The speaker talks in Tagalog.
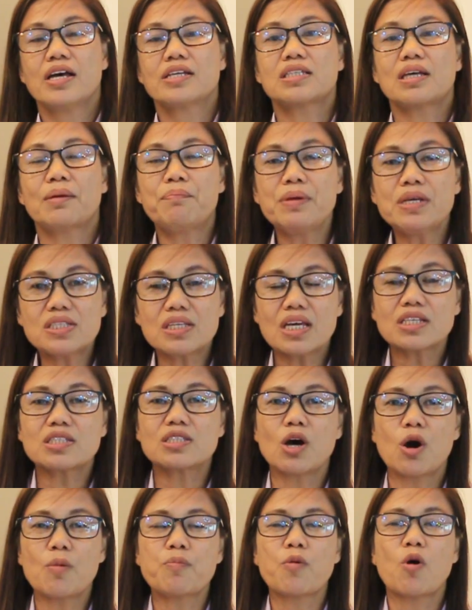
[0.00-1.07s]
Sa business
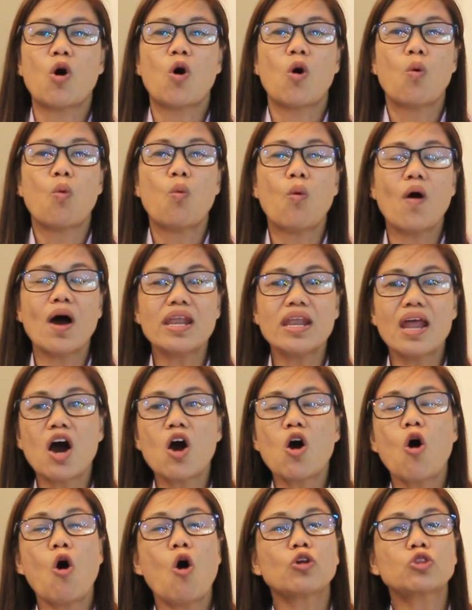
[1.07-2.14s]
daw po,
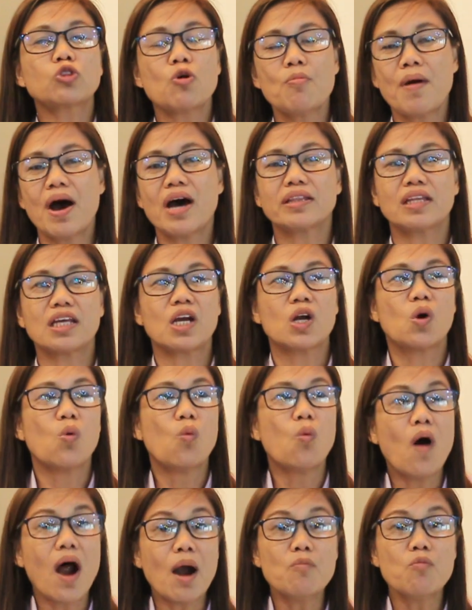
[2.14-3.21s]
walang automatic
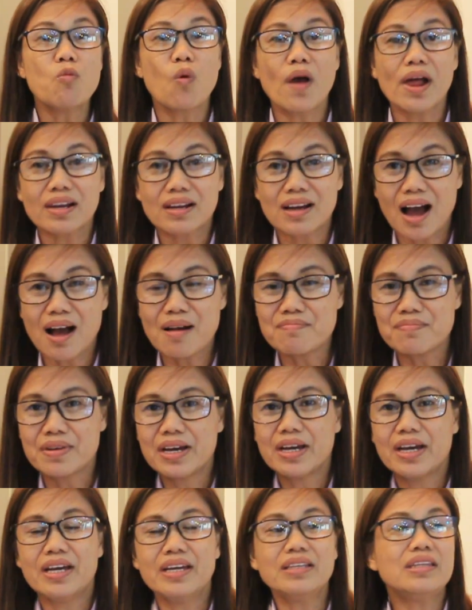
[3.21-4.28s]
warm welcome.
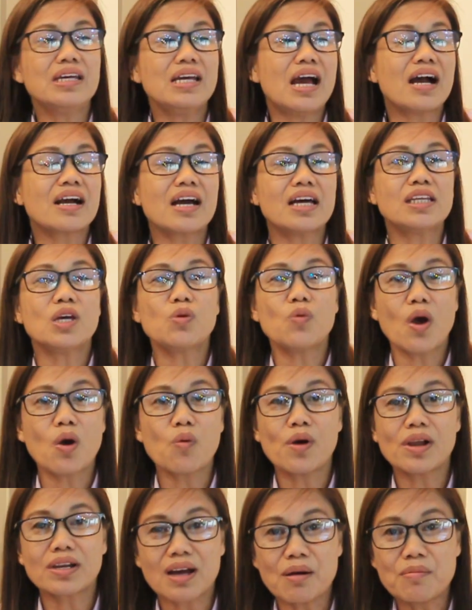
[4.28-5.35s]
Hindi agad
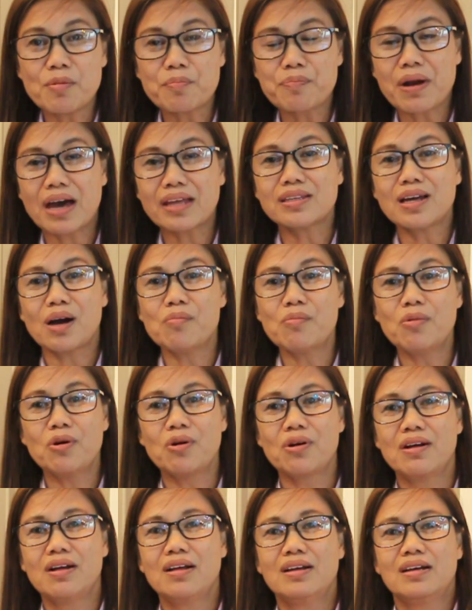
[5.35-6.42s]
i-welcome ang product
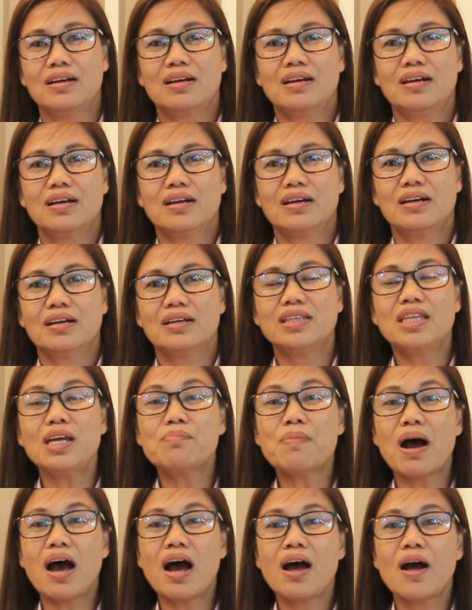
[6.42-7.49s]
mo. 'Di
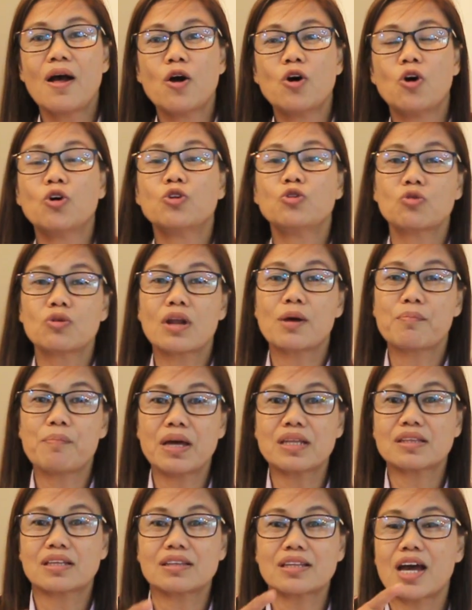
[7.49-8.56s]
ba? O nung
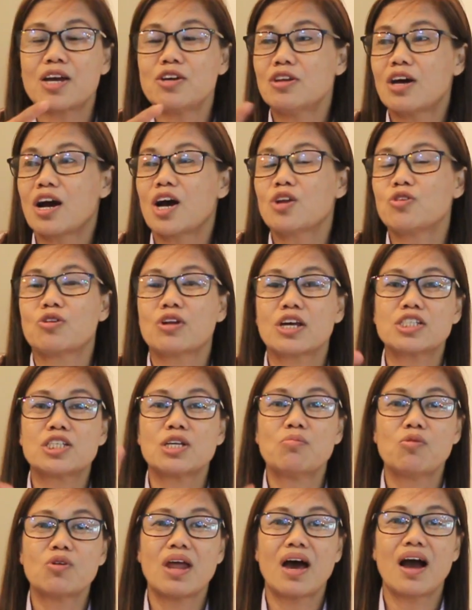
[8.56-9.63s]
nagbenta tayo ng ano,
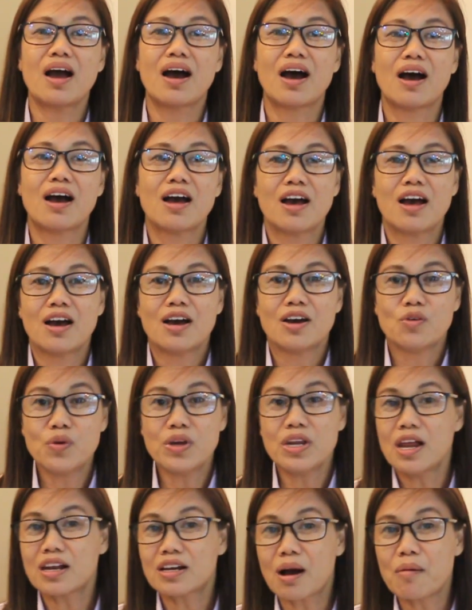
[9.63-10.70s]
nagsimula ka,
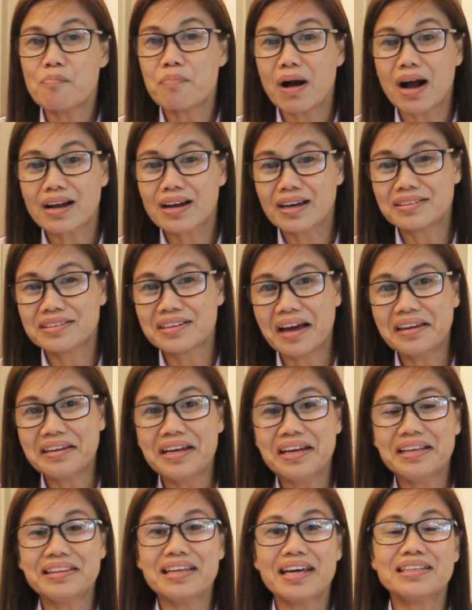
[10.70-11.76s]
winalcome ba agad yan?
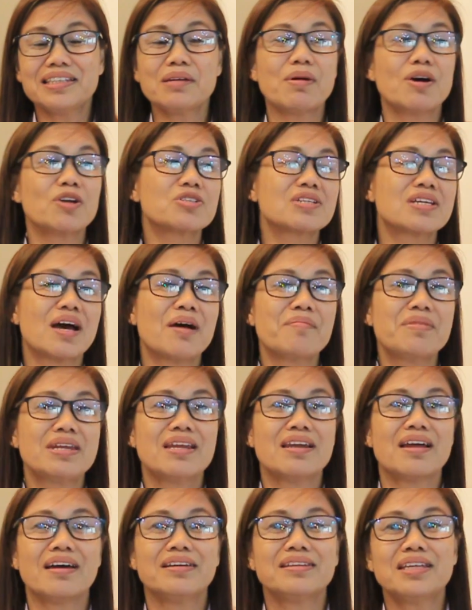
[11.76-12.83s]
Hindi, di ba na sinabi
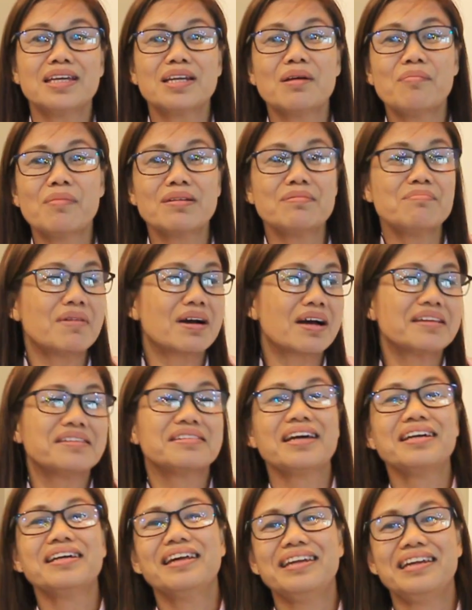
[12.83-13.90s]
nila, hindi naman
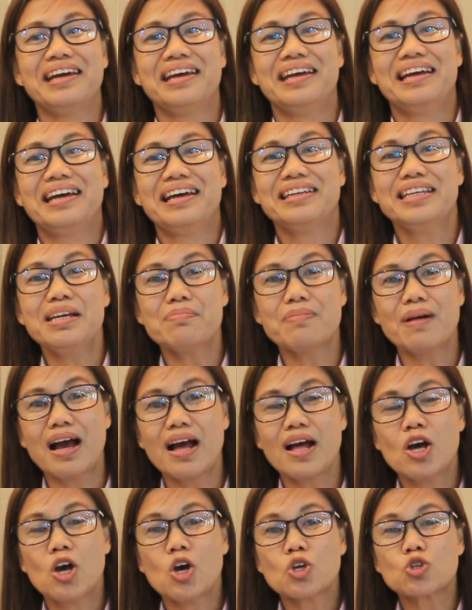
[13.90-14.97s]
maganda yan eh. Di
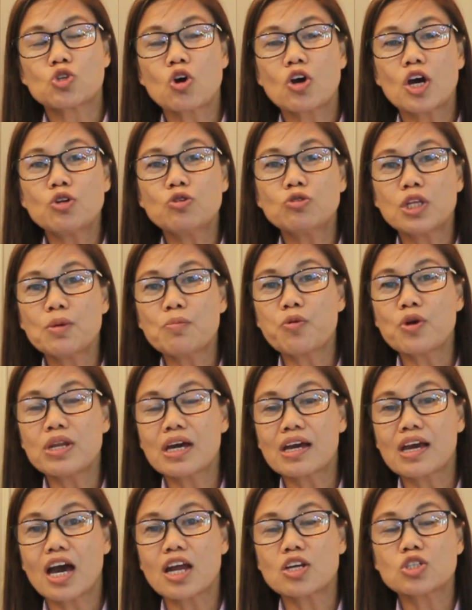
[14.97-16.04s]
ba? So, ganun din po yung
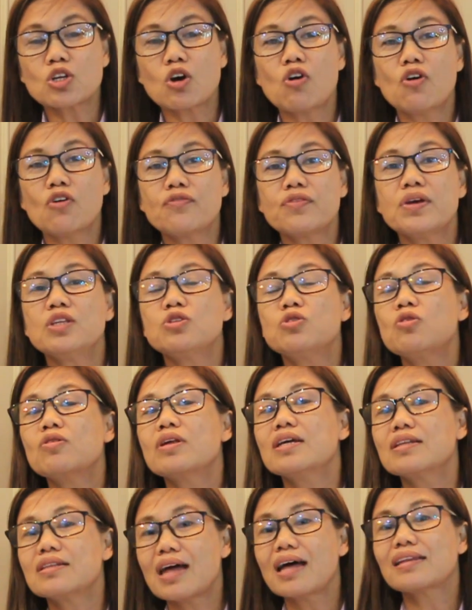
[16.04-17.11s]
nangyari sa coffee
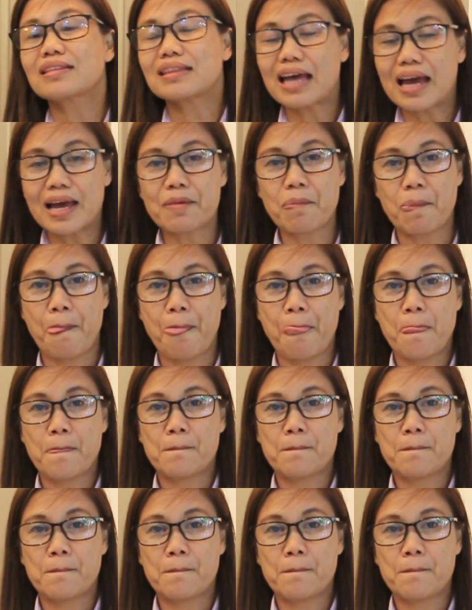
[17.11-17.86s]
during that time.